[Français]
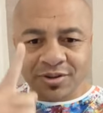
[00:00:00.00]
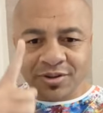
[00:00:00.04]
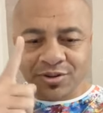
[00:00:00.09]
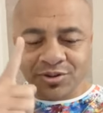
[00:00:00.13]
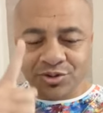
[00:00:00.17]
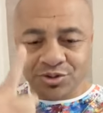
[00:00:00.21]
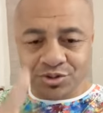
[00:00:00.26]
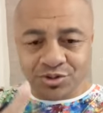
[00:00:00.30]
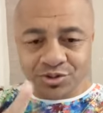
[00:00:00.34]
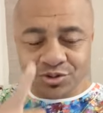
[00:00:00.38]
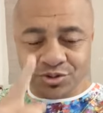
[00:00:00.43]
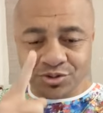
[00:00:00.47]

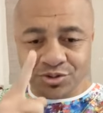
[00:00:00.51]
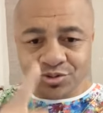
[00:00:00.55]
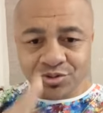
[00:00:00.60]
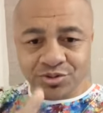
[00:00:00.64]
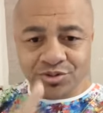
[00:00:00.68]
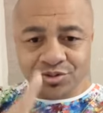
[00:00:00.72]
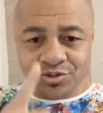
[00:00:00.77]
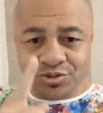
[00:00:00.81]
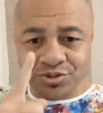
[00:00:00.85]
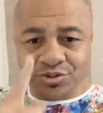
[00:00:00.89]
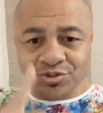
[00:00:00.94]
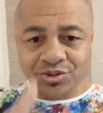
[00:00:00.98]
surtout,
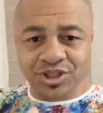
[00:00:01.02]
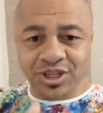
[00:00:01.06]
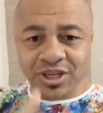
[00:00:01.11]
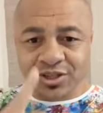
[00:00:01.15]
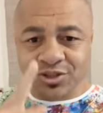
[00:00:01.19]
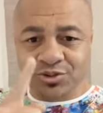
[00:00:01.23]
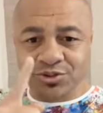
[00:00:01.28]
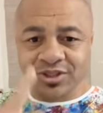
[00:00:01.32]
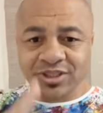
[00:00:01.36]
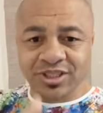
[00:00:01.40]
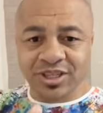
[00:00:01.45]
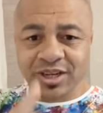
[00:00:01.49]
surtout, Jacques,
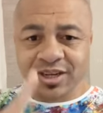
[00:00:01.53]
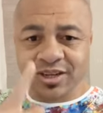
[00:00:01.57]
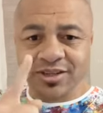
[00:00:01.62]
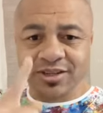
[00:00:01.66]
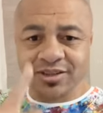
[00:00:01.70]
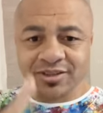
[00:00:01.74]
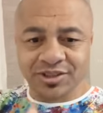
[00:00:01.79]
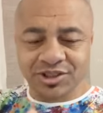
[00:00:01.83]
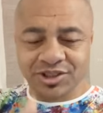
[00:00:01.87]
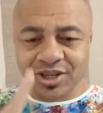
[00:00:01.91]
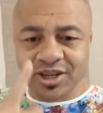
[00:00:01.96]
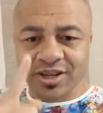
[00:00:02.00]

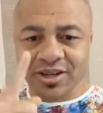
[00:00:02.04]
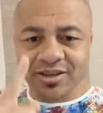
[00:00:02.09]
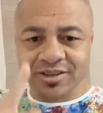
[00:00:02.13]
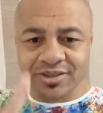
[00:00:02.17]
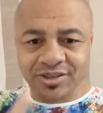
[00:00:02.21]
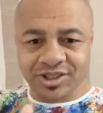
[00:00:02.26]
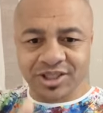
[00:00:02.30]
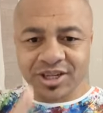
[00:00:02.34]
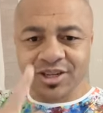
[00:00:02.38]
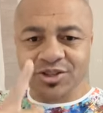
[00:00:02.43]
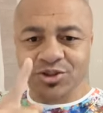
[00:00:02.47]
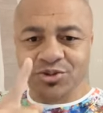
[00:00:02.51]
Jacques,
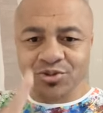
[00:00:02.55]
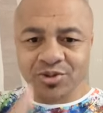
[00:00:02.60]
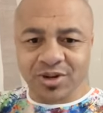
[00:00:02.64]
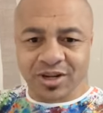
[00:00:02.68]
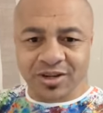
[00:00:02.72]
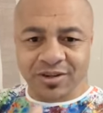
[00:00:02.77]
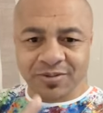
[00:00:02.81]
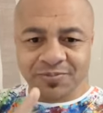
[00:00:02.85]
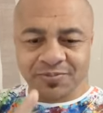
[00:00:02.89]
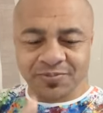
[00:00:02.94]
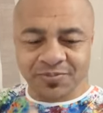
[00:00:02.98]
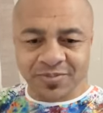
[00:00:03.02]
Jacques, Zoua.
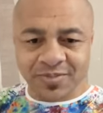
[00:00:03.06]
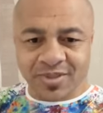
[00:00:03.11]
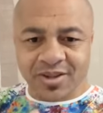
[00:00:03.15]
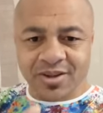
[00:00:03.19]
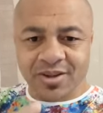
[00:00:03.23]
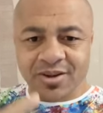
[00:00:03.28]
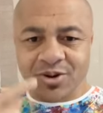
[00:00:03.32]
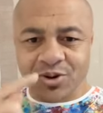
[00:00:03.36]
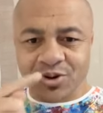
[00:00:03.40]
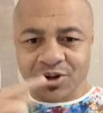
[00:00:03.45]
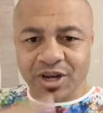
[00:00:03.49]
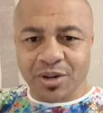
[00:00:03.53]

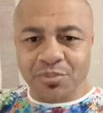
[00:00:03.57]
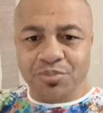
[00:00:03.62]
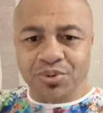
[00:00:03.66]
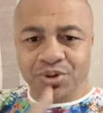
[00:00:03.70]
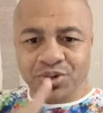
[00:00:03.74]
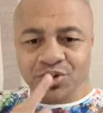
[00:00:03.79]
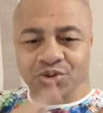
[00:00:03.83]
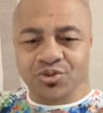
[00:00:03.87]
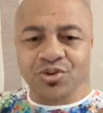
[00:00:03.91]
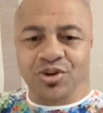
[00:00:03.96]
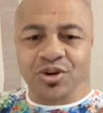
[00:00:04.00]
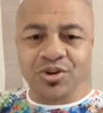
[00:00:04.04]
On a
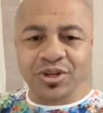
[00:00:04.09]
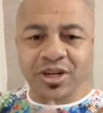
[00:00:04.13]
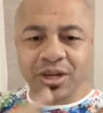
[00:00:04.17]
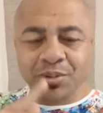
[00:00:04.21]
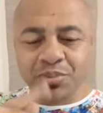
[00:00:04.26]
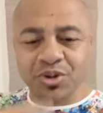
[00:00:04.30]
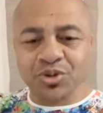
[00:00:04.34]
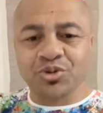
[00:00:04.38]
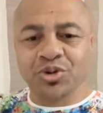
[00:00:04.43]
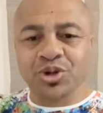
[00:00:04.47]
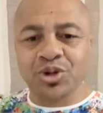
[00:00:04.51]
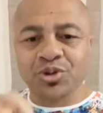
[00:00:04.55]
besoin, on a
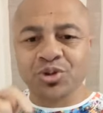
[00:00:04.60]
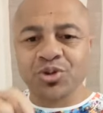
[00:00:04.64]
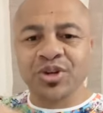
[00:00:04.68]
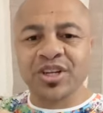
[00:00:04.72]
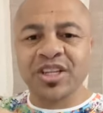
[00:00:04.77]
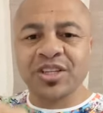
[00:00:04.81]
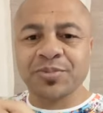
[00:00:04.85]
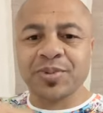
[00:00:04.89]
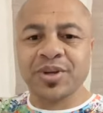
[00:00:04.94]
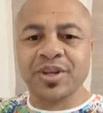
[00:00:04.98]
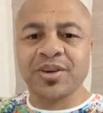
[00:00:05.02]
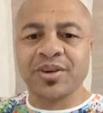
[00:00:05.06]
besoin de ton
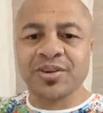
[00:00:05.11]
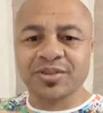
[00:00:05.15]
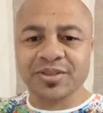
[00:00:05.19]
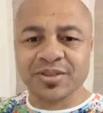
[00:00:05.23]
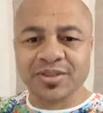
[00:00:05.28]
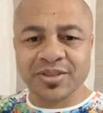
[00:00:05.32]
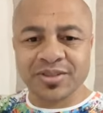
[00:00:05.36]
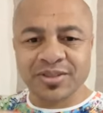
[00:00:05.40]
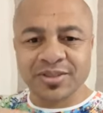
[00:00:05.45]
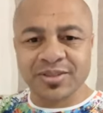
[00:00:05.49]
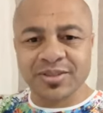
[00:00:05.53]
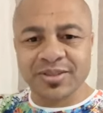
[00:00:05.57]

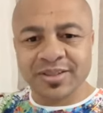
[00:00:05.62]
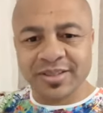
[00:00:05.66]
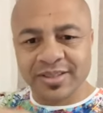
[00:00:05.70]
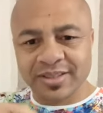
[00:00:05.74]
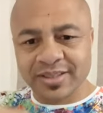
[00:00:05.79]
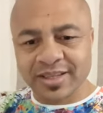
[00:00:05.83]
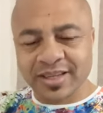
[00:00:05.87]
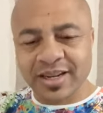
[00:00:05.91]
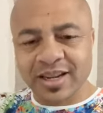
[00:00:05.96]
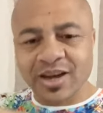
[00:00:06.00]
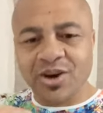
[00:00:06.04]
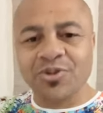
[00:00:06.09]
expérience.
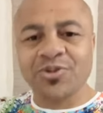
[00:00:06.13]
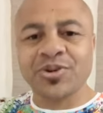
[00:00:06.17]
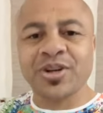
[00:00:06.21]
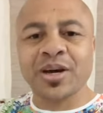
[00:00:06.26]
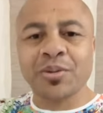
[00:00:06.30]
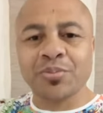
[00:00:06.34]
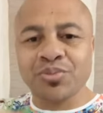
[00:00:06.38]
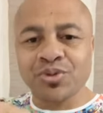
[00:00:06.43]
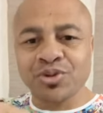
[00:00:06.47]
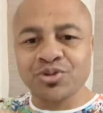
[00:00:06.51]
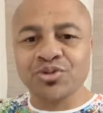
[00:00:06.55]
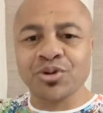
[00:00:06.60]
C'est là où on a
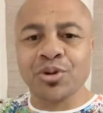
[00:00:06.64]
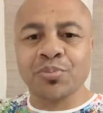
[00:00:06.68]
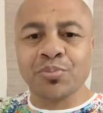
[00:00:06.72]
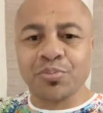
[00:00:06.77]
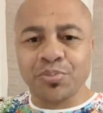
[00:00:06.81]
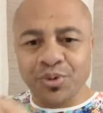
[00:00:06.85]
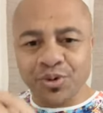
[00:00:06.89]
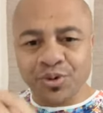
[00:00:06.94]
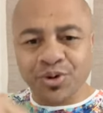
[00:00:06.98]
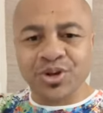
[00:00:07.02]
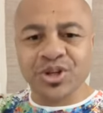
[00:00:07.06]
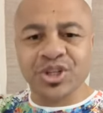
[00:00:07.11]
besoin
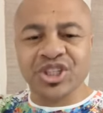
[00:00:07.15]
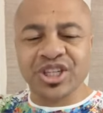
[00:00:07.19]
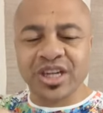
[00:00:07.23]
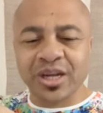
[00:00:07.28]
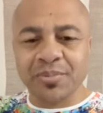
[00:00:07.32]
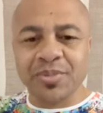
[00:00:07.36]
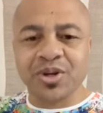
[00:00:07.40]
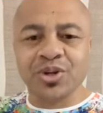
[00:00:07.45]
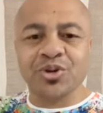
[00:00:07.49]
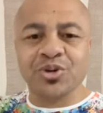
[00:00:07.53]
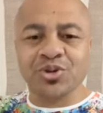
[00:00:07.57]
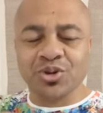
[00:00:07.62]
plus que
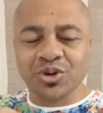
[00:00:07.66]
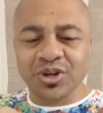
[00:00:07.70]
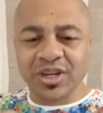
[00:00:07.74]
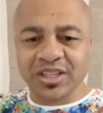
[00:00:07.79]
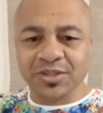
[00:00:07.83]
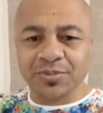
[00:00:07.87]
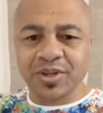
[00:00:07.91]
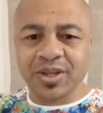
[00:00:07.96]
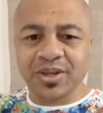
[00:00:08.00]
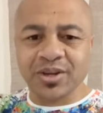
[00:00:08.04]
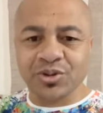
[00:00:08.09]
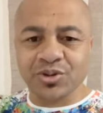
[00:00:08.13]
jamais de ton
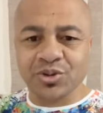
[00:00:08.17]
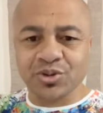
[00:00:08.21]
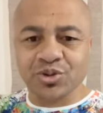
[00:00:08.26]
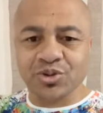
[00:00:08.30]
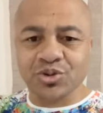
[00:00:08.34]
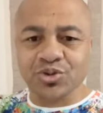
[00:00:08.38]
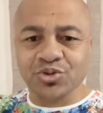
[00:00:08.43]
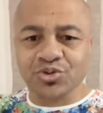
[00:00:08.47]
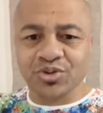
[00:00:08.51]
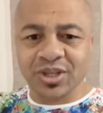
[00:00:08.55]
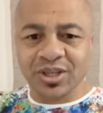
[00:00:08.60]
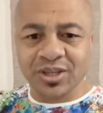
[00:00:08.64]
expérience
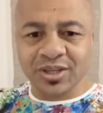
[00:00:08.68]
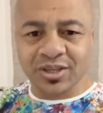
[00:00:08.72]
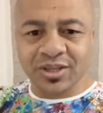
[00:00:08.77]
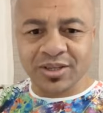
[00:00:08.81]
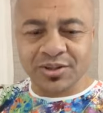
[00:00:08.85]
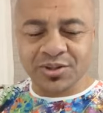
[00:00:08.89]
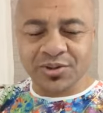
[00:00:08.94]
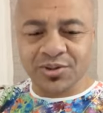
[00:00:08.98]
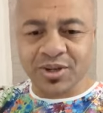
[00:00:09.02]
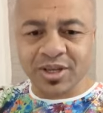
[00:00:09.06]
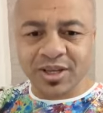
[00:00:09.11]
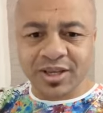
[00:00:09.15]
aujourd'hui.
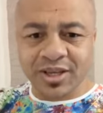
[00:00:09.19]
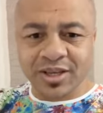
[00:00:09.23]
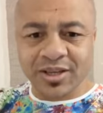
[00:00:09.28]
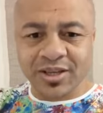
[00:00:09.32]
Ok